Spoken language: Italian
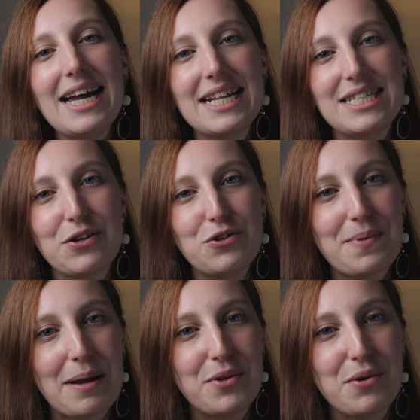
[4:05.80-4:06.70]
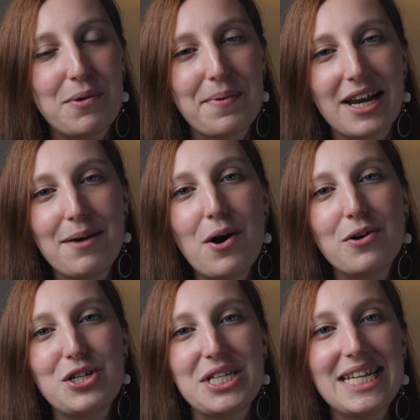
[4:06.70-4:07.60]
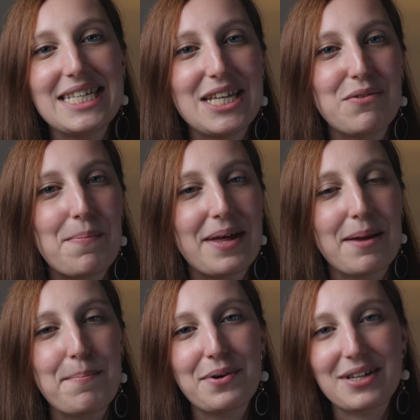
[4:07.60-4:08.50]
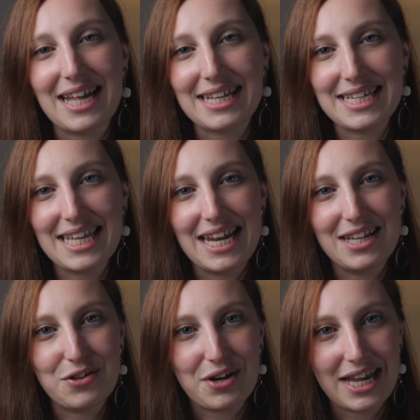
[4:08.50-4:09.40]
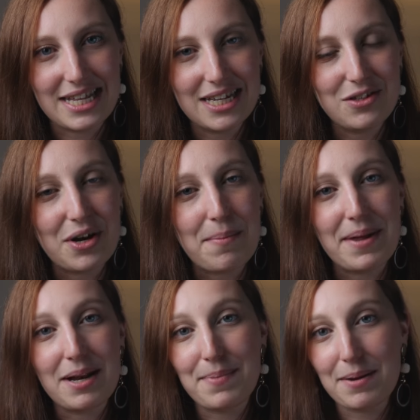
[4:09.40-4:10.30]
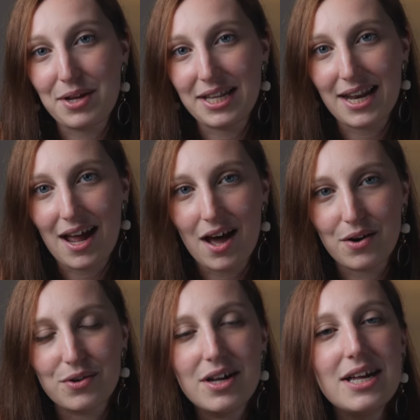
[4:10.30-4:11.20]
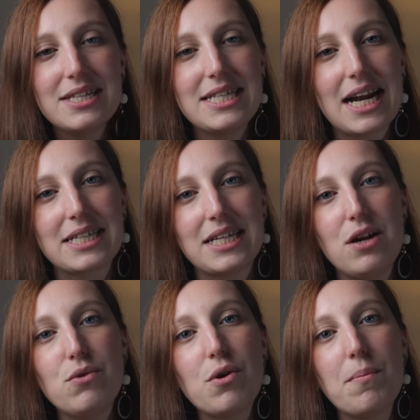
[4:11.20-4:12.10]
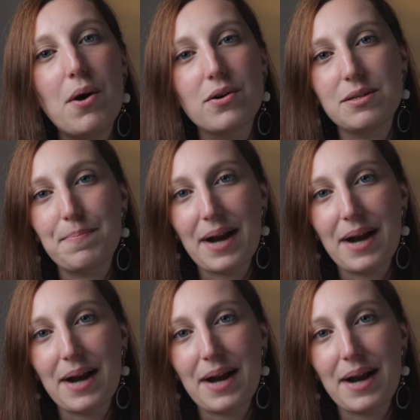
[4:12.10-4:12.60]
anche il secondo premio di cui parliamo oggi si distingue per importanza dell'ente organizzatore e per il premio in denaro. Si tratta del Lugo Boss